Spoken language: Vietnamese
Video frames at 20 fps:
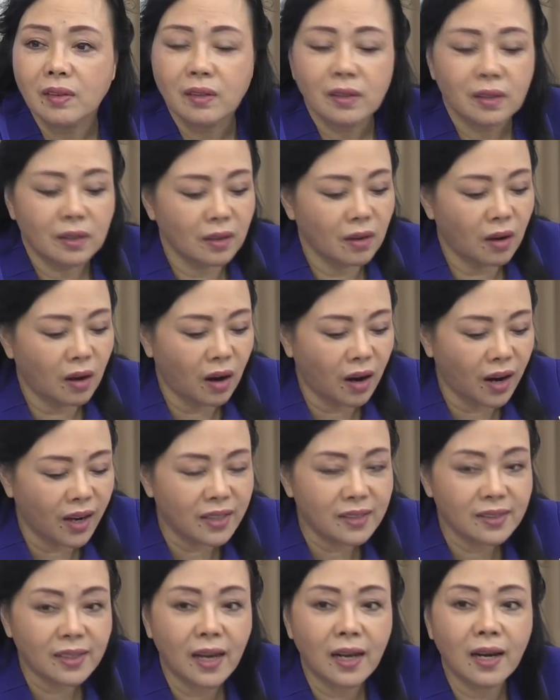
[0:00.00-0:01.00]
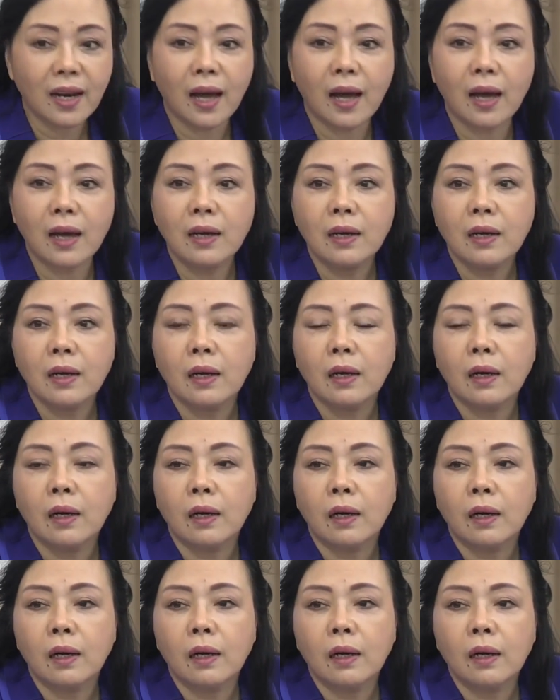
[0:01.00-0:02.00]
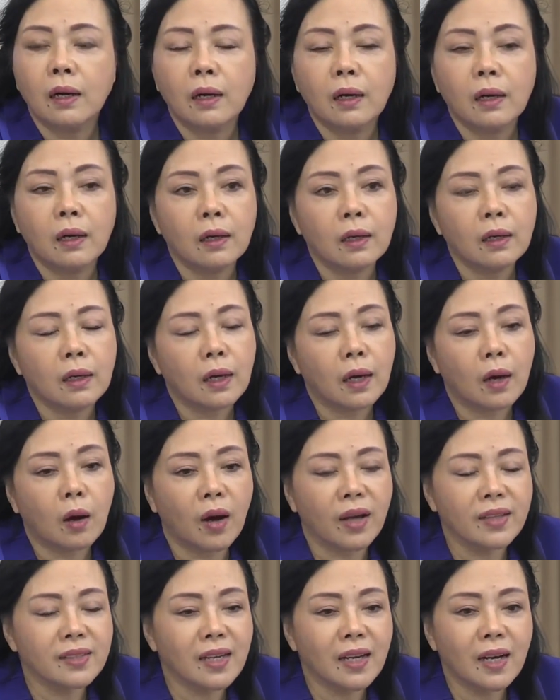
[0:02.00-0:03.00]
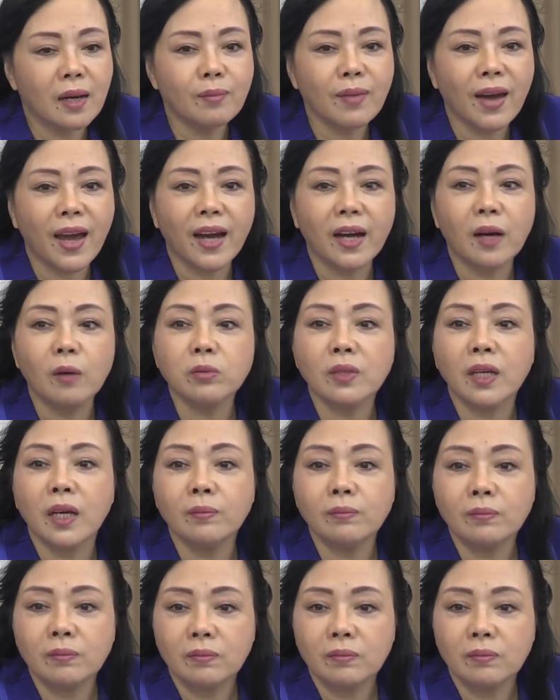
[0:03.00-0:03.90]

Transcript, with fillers: Thì hỏi ra là hỏi ra là mẹ không tiêm